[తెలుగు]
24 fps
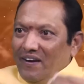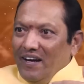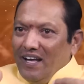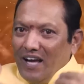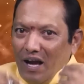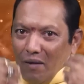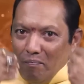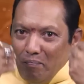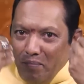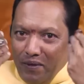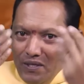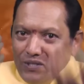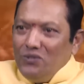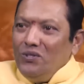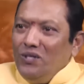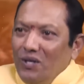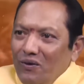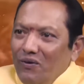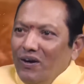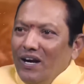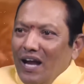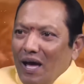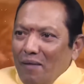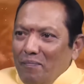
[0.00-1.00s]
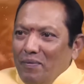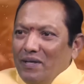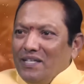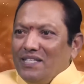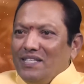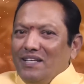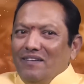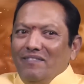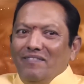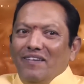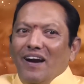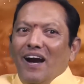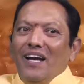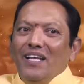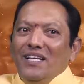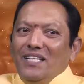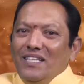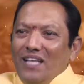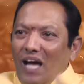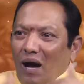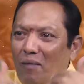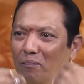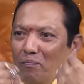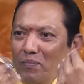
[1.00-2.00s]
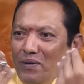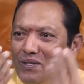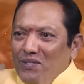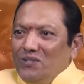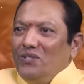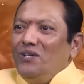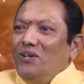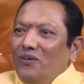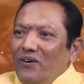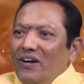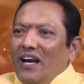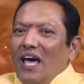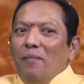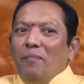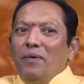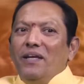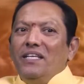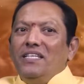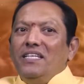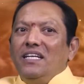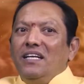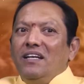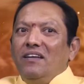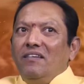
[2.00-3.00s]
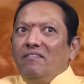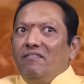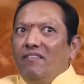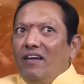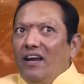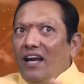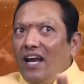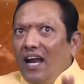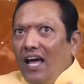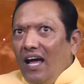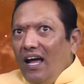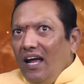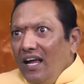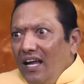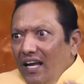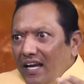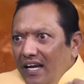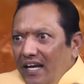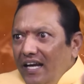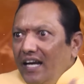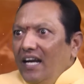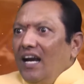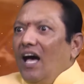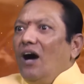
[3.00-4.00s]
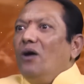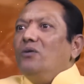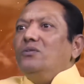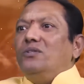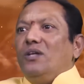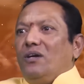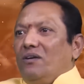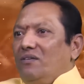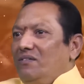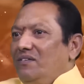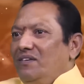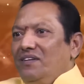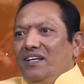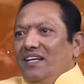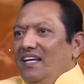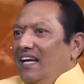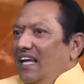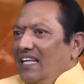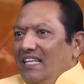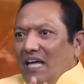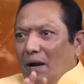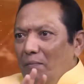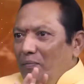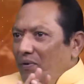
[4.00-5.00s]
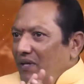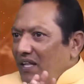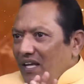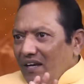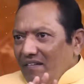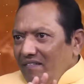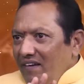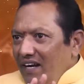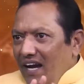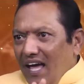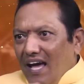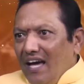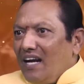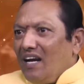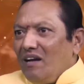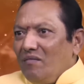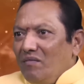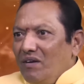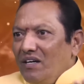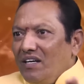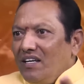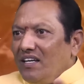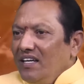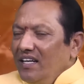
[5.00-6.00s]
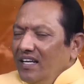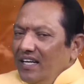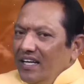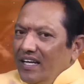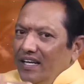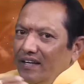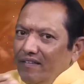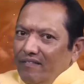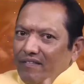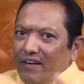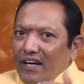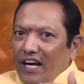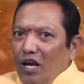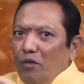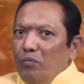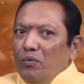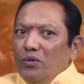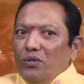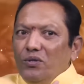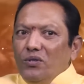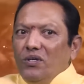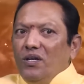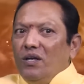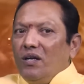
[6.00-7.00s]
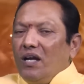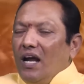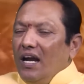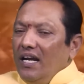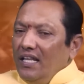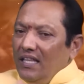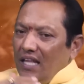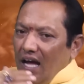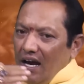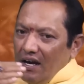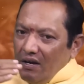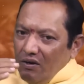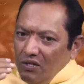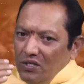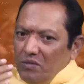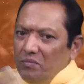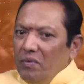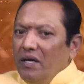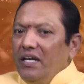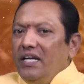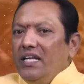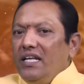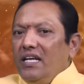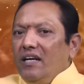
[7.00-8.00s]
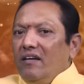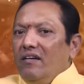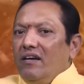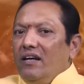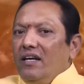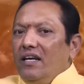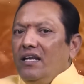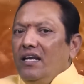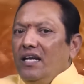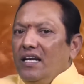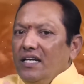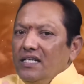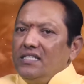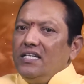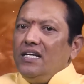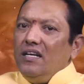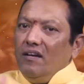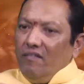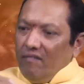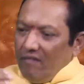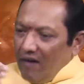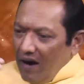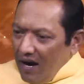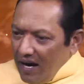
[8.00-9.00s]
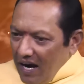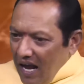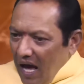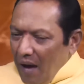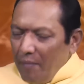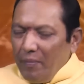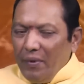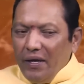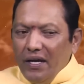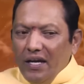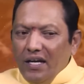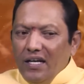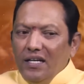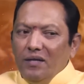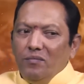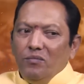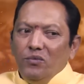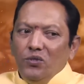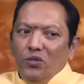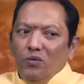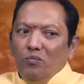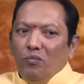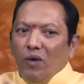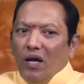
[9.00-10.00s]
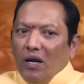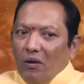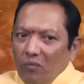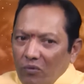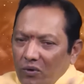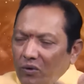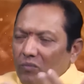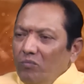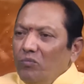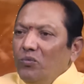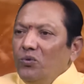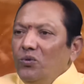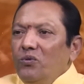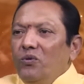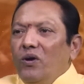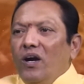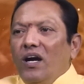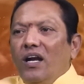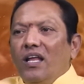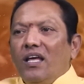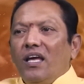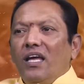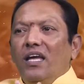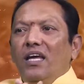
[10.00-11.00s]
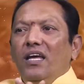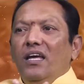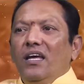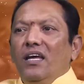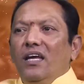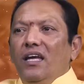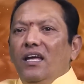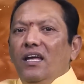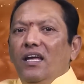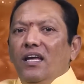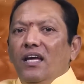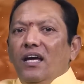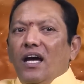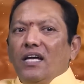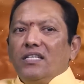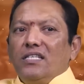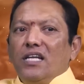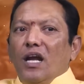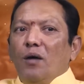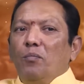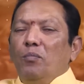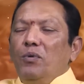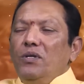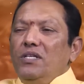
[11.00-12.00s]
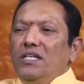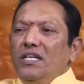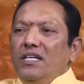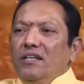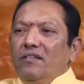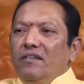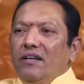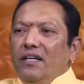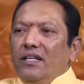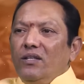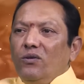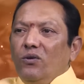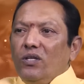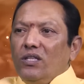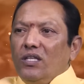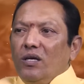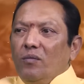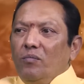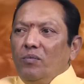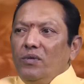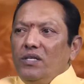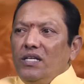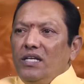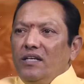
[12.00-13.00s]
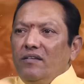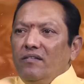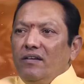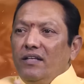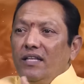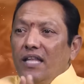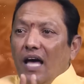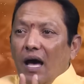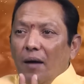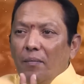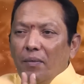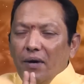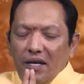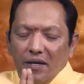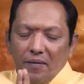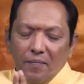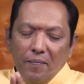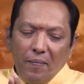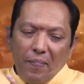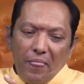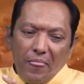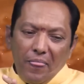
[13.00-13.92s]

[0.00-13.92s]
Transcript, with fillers: వీళ్ళకి అప్పిస్తున్న వాళ్ళు ఆపేస్తారు వాళ్ళు అప్పిస్తున్న వాళ్ళు ఆపేసిన వల్ల వీళ్ళు ఆగుతారు లేదా అప్పటిదాకా వీళ్ళు ఆగరు అనమాట వీళ్ళు వెళ్ళిపోతుంటారు కానీ దాంట్లోంచి బయటికి రావాలంటే లిటరల్గా వాళ్ళు ఆపే కంటే ముందు మనం ముందు వాళ్ళకి అసలు అప్పులు చేయడం అనేది కొత్త అప్పులు చేయడం అనేది ఆపాలి